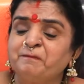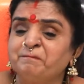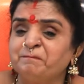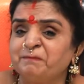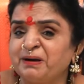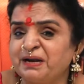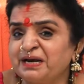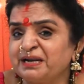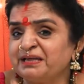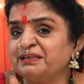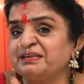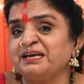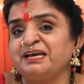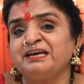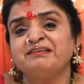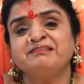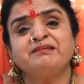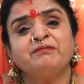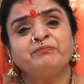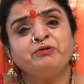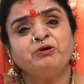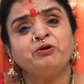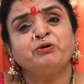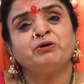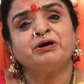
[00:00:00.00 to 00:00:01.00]
మన
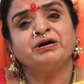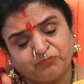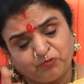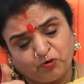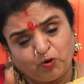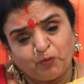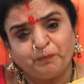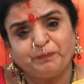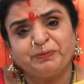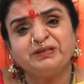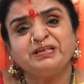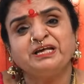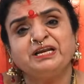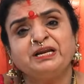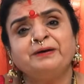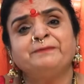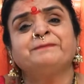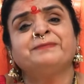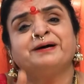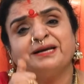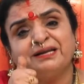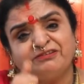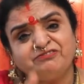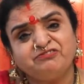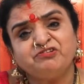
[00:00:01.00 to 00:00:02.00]
దేశం యొక్క గొప్పతనం
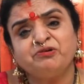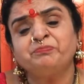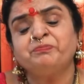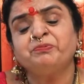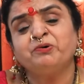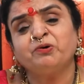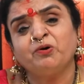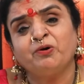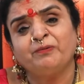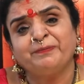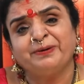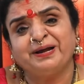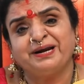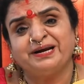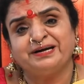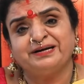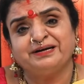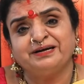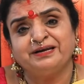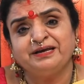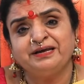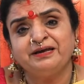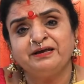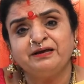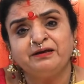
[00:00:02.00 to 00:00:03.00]
మనం
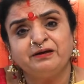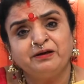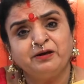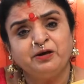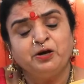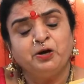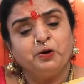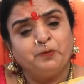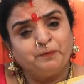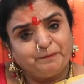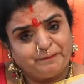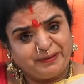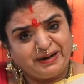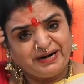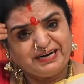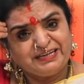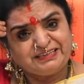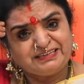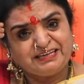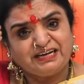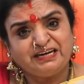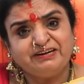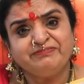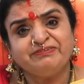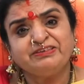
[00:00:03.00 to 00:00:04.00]
చెప్పుకోవాలండి మన
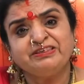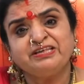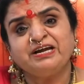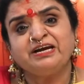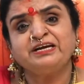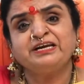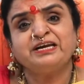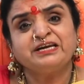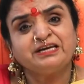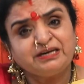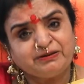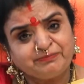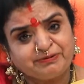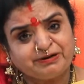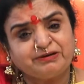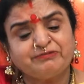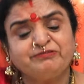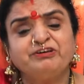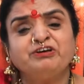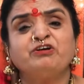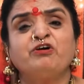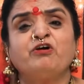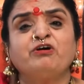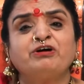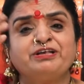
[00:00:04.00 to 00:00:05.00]
తెలివితేటల్ని మనం
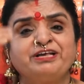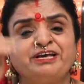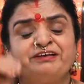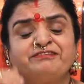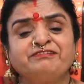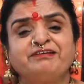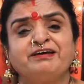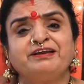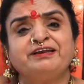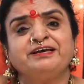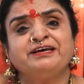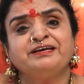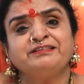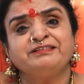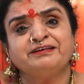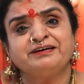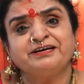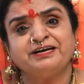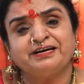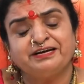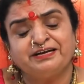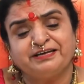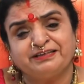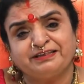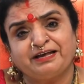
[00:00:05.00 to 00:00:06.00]
ఇంకొక దేశానికి
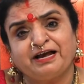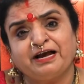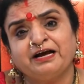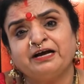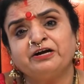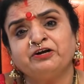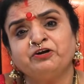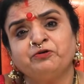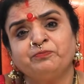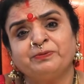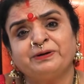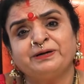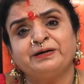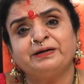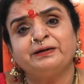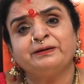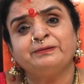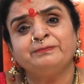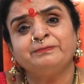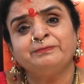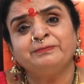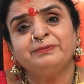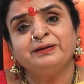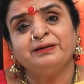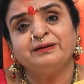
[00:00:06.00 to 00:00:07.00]
ఎందుకండి తాకట్టు పెట్టడం
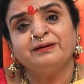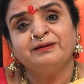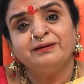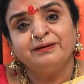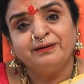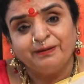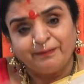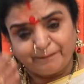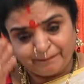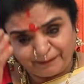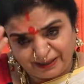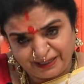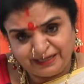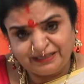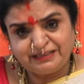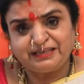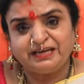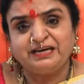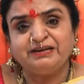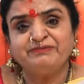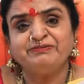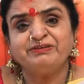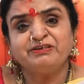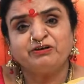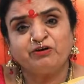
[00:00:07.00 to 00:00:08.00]
మన
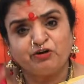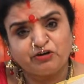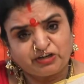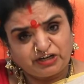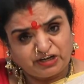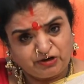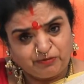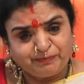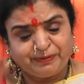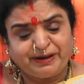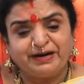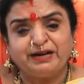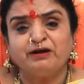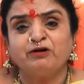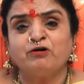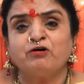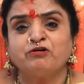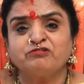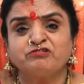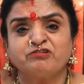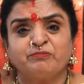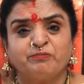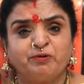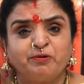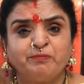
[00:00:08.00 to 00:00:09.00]
తెలివితేటలు మన
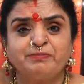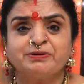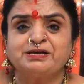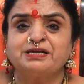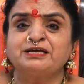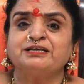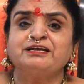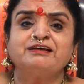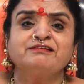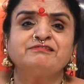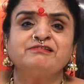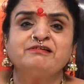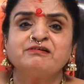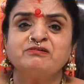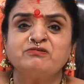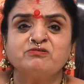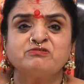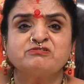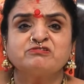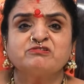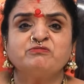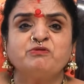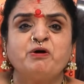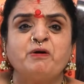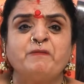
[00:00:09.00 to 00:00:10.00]
కోసము మన దేశం
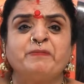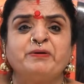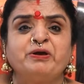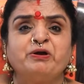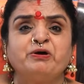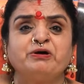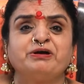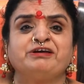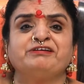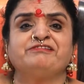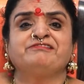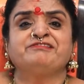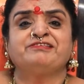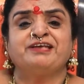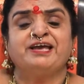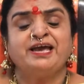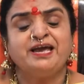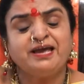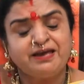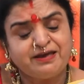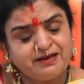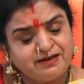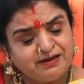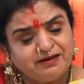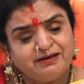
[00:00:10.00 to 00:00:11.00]
కోసము ఉపయోగిస్తే
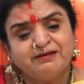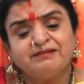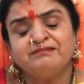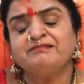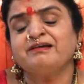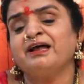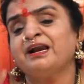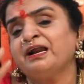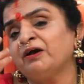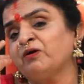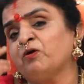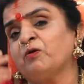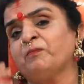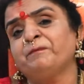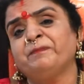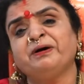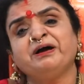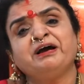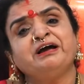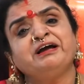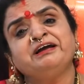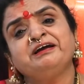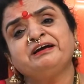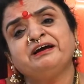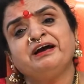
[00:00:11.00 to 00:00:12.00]
చాలా
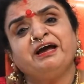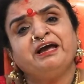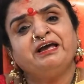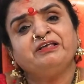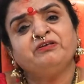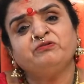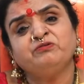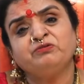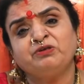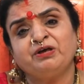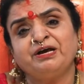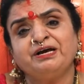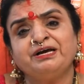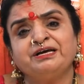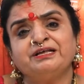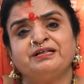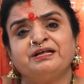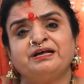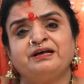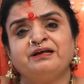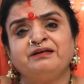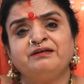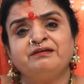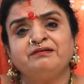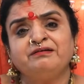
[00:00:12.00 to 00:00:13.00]
గొప్పగా ఇంకా ఎదుగుతాం కదా